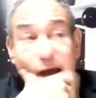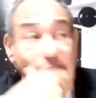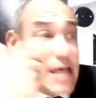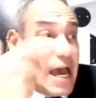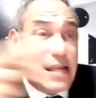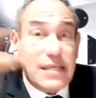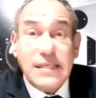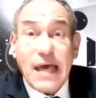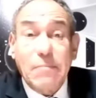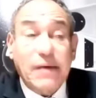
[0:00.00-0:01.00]
شحال
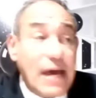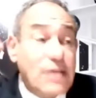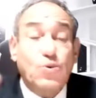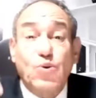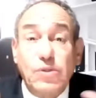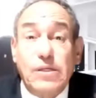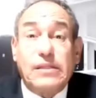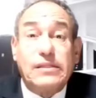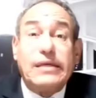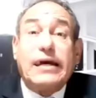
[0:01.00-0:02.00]
يستقام لك اسكو درت
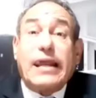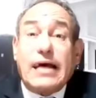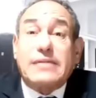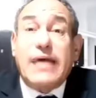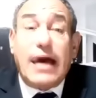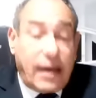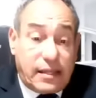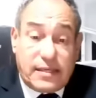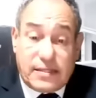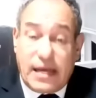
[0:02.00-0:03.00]
دراسه
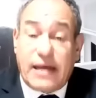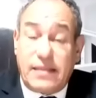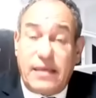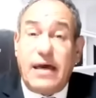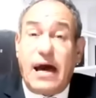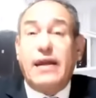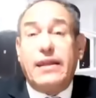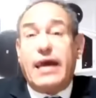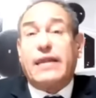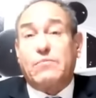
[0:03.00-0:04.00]
اقتصاديه
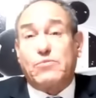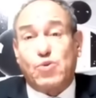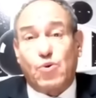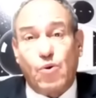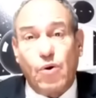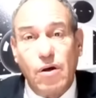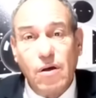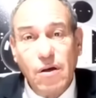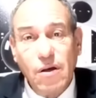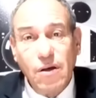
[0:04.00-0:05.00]
لهذا المشروع
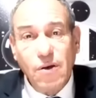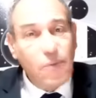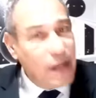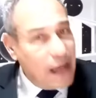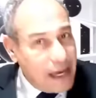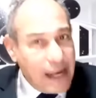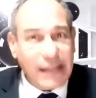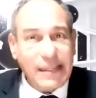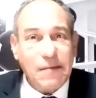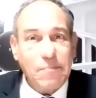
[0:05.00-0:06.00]
ولا غير
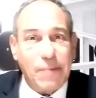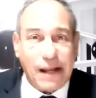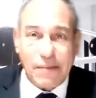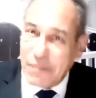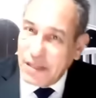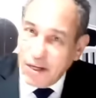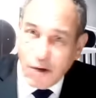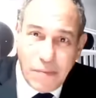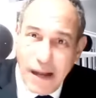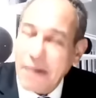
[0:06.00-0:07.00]
هذاك برك
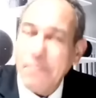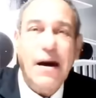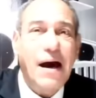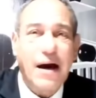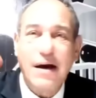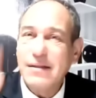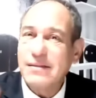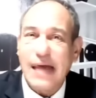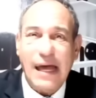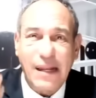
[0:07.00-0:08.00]
مديكم الأعمى
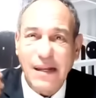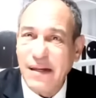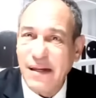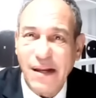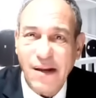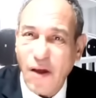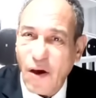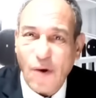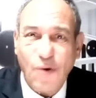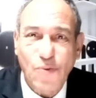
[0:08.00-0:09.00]
تاع
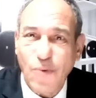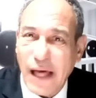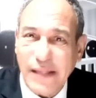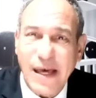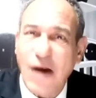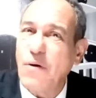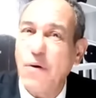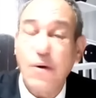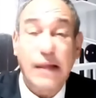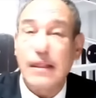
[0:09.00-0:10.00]
الحقد والعداوه
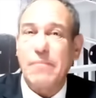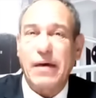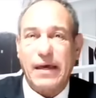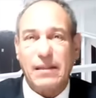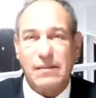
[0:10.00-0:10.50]
وهذا ما كان